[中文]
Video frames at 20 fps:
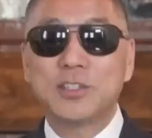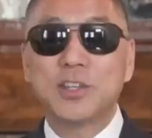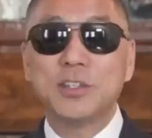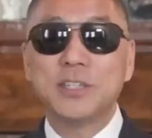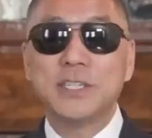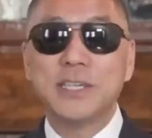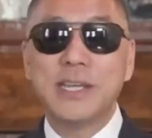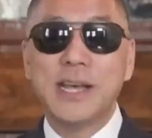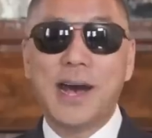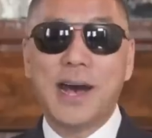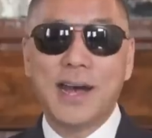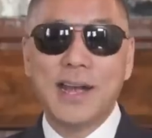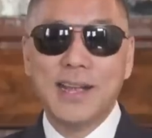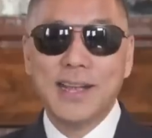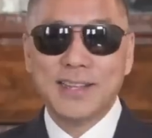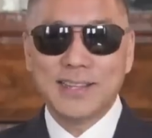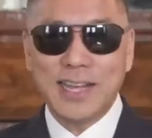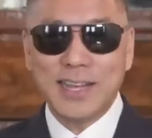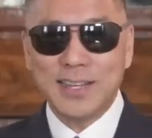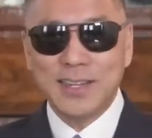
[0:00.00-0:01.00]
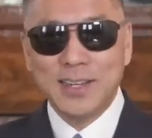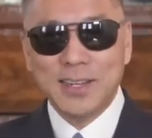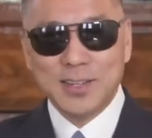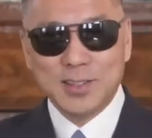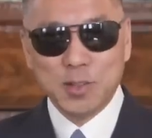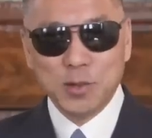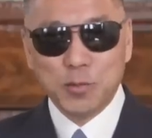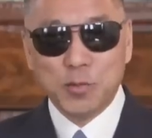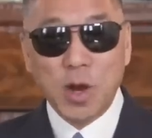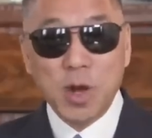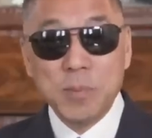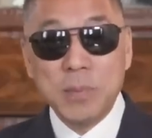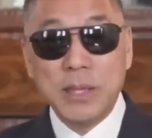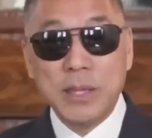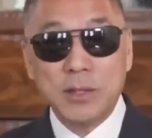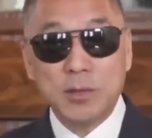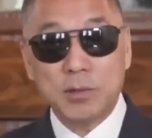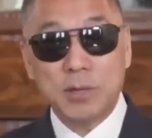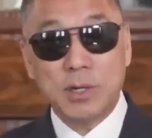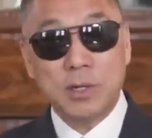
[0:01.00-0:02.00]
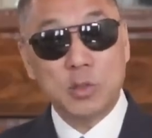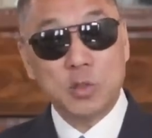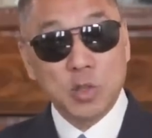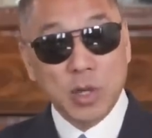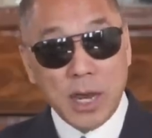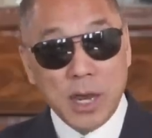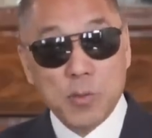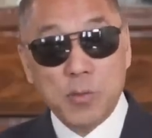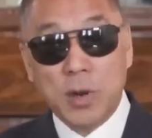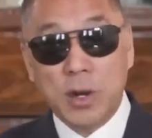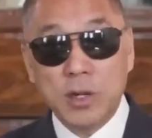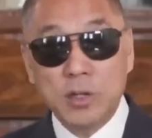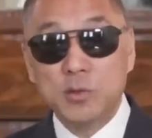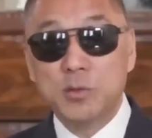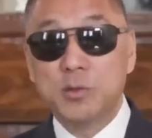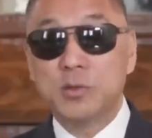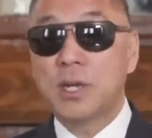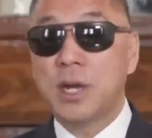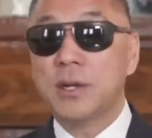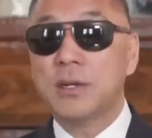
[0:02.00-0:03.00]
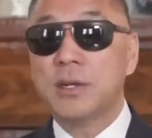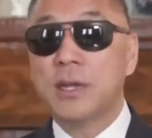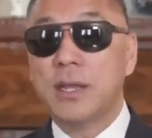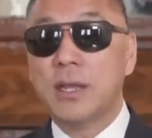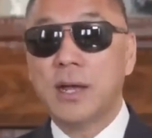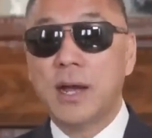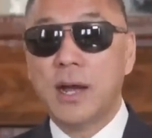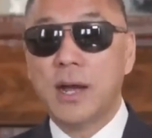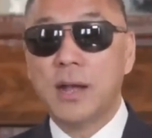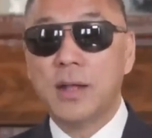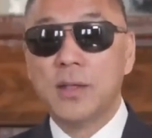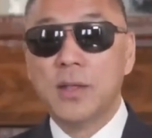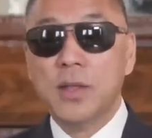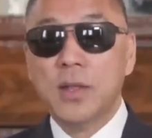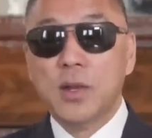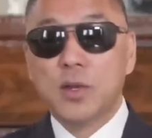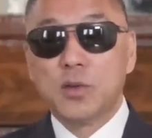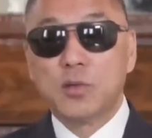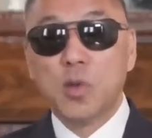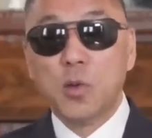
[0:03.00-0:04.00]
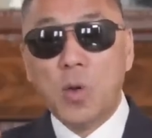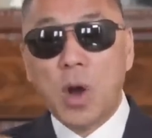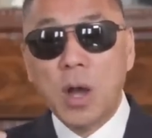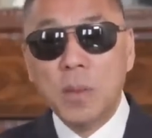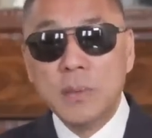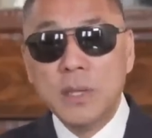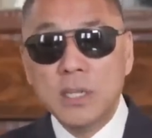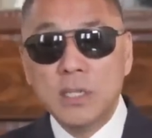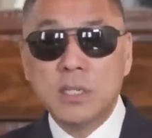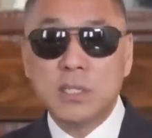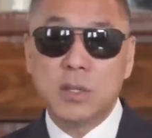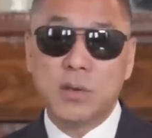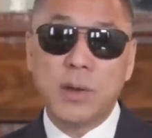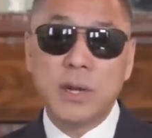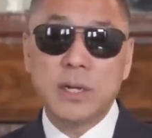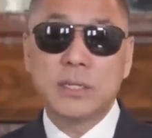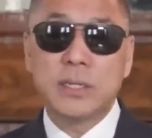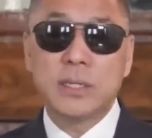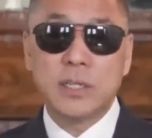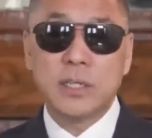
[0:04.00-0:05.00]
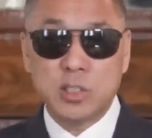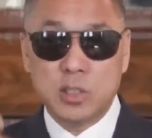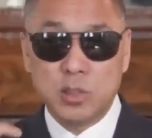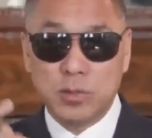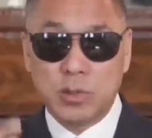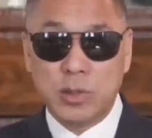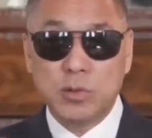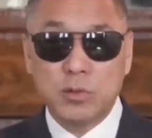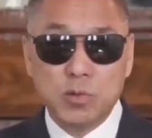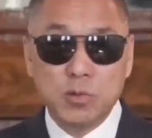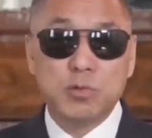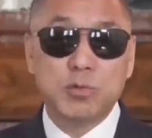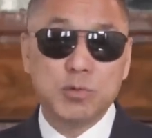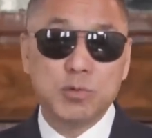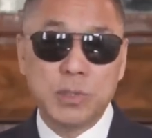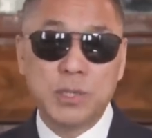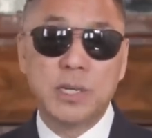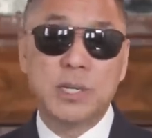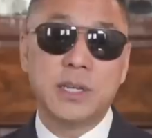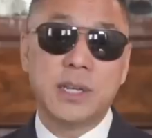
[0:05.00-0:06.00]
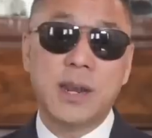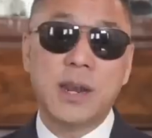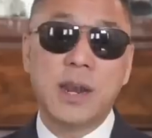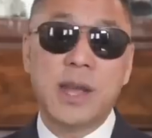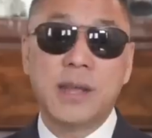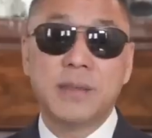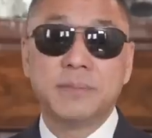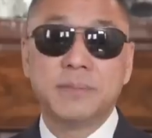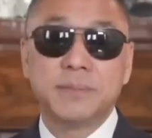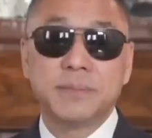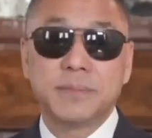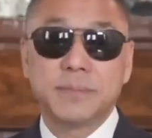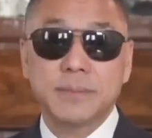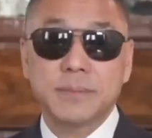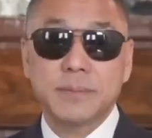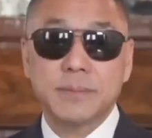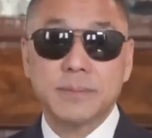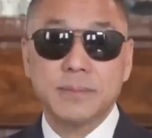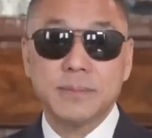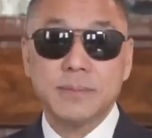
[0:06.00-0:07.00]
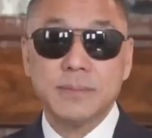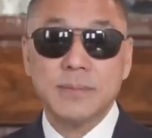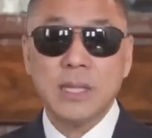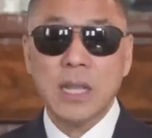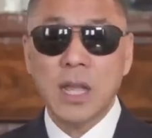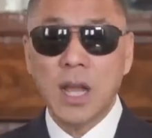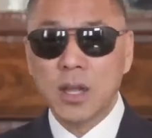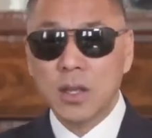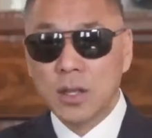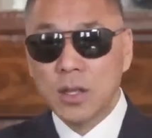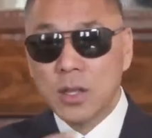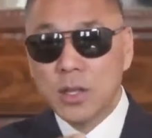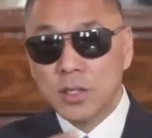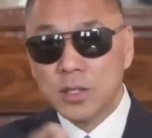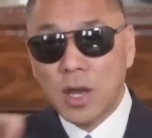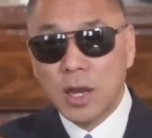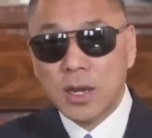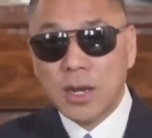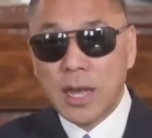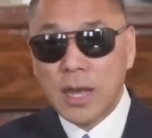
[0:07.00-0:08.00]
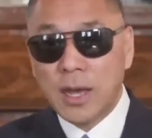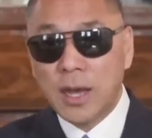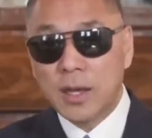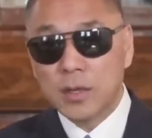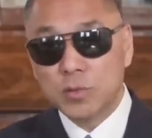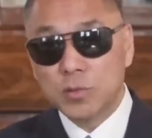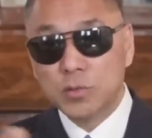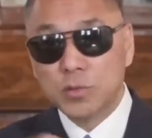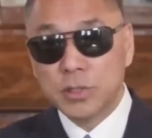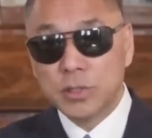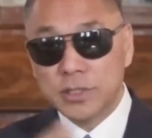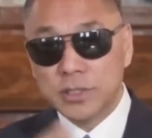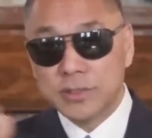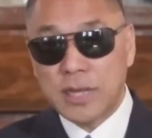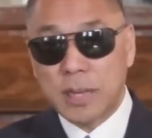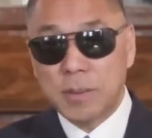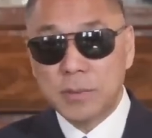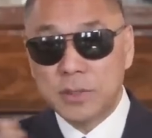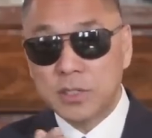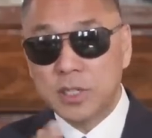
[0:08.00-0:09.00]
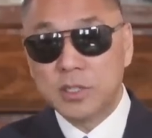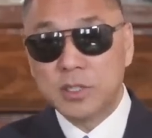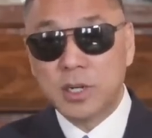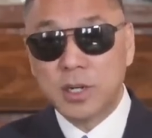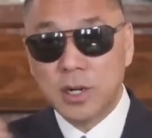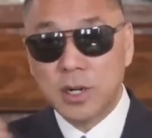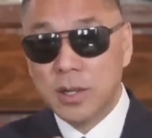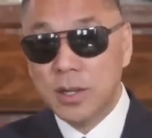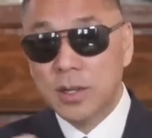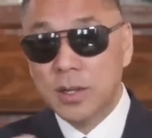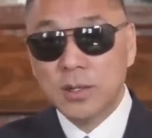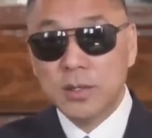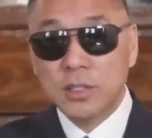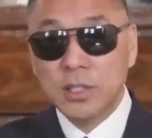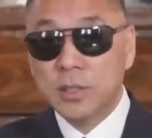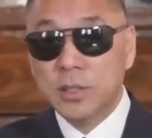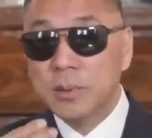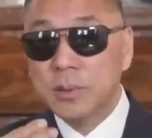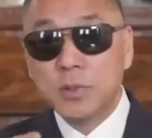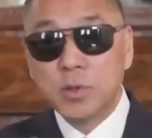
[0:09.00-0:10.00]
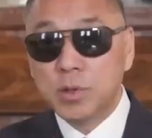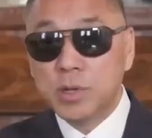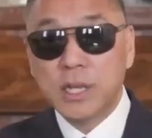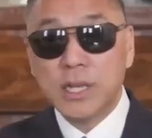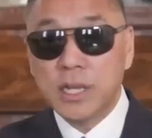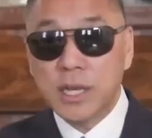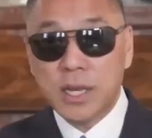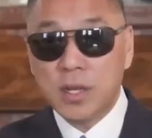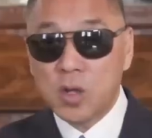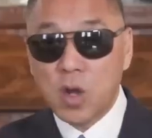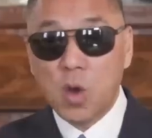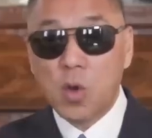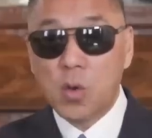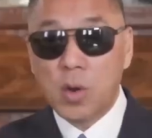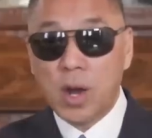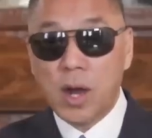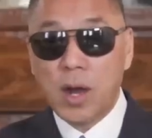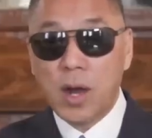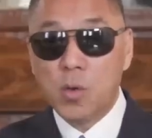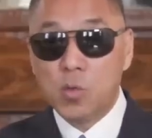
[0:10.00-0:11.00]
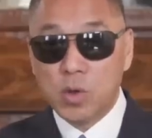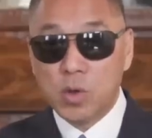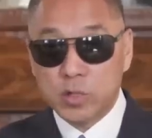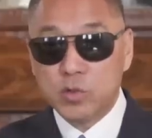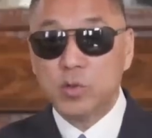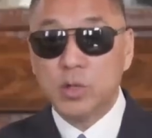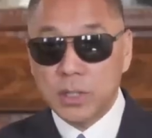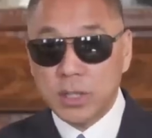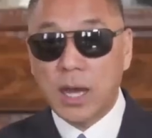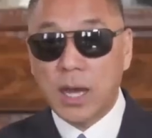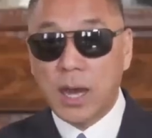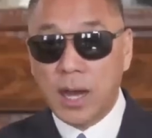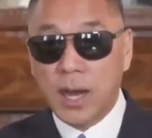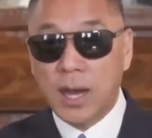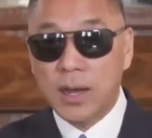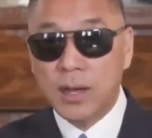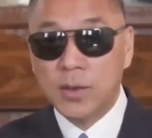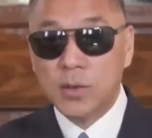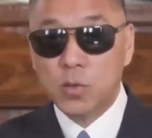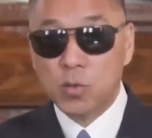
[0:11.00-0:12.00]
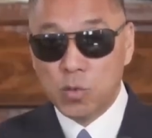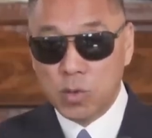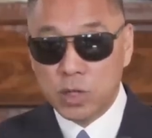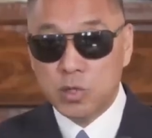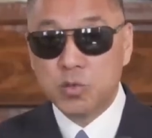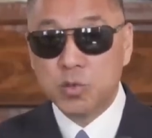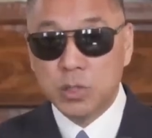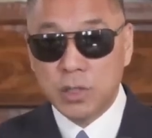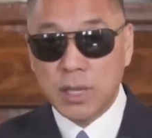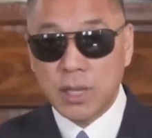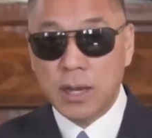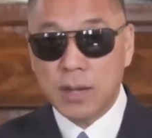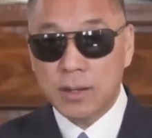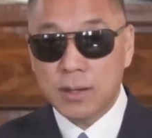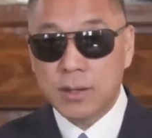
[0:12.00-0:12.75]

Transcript: 张欣啊，她这王敏就是就爱玩的女强人啊。所以王敏喜欢谁呢？喜欢宋楚英和杨澜。杨澜啊，宋楚英，咱们这事儿你们都可以来告我啊，我说的啊，我说的，